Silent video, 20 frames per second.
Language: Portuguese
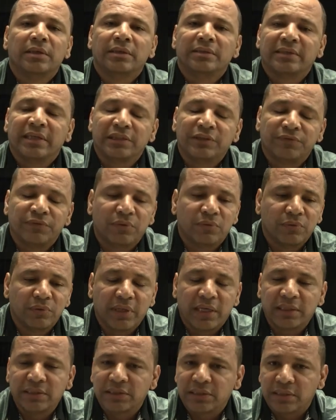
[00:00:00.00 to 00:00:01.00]
da
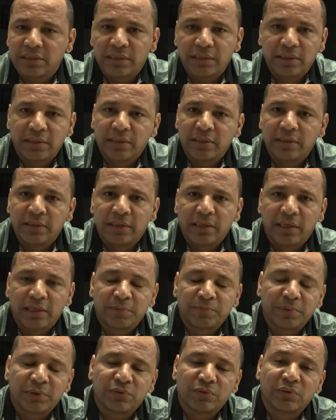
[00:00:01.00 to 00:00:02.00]
dificuldade que as
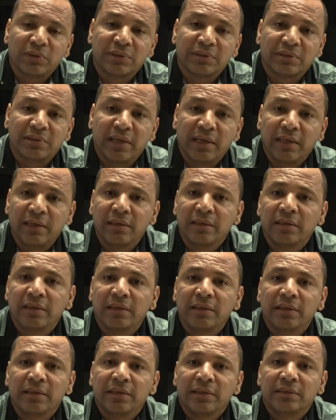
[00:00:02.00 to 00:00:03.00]
pessoas têm
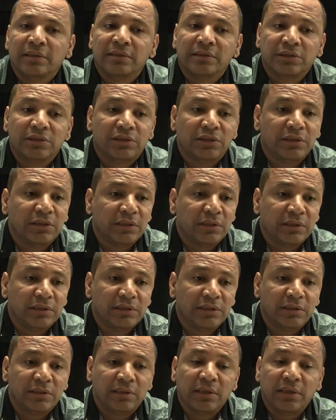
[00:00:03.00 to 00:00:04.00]
de,
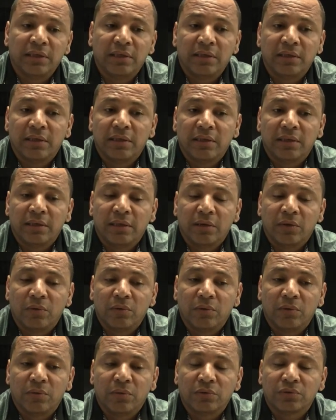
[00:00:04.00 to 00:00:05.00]
de ter
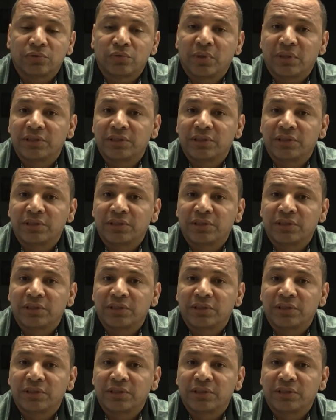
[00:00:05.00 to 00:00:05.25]
sua